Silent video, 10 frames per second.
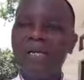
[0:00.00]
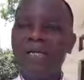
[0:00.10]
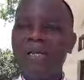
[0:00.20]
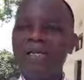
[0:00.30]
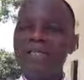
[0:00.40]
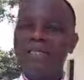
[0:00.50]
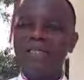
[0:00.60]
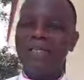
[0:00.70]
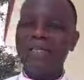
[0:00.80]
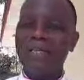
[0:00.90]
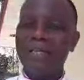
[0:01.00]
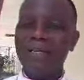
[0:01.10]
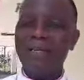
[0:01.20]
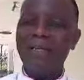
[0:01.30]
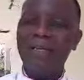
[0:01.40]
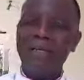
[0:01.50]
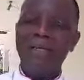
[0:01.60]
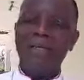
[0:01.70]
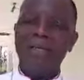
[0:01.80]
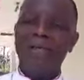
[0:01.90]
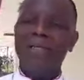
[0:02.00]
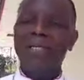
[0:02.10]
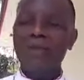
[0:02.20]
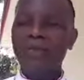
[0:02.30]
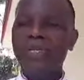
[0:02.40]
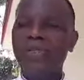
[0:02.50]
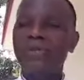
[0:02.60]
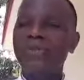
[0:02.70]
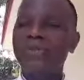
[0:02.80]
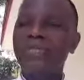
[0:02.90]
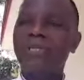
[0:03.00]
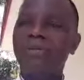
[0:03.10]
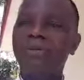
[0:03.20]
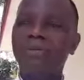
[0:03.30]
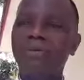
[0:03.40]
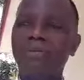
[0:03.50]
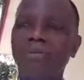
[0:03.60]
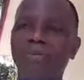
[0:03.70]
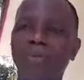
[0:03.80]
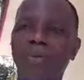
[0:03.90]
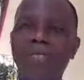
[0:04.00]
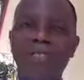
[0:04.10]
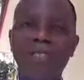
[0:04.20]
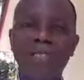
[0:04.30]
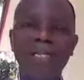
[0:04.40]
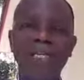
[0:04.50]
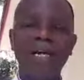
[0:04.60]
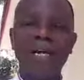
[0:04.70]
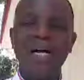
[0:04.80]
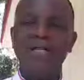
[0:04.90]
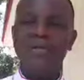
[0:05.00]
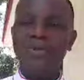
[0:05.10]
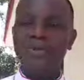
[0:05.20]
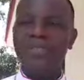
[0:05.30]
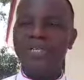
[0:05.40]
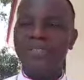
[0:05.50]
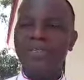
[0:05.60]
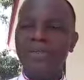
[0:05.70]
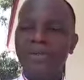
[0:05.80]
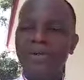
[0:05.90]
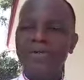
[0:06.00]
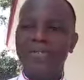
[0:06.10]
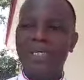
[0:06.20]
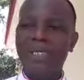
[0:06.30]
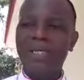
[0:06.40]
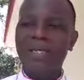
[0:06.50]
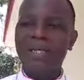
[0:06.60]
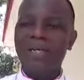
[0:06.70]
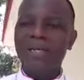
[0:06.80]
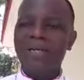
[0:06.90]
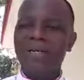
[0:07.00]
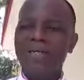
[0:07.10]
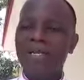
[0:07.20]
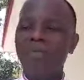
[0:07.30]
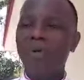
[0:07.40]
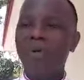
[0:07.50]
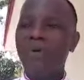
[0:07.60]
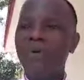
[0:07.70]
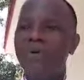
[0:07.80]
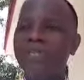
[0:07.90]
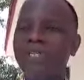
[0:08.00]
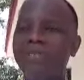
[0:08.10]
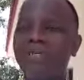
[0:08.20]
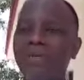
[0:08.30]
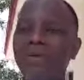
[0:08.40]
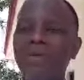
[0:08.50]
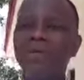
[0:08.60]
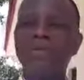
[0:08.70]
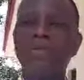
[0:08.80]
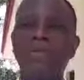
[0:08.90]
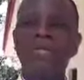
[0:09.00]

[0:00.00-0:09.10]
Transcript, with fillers: l'a été, et il nous associe, pour ainsi dire, à son sacerdoce. D'abord, le sacerdoce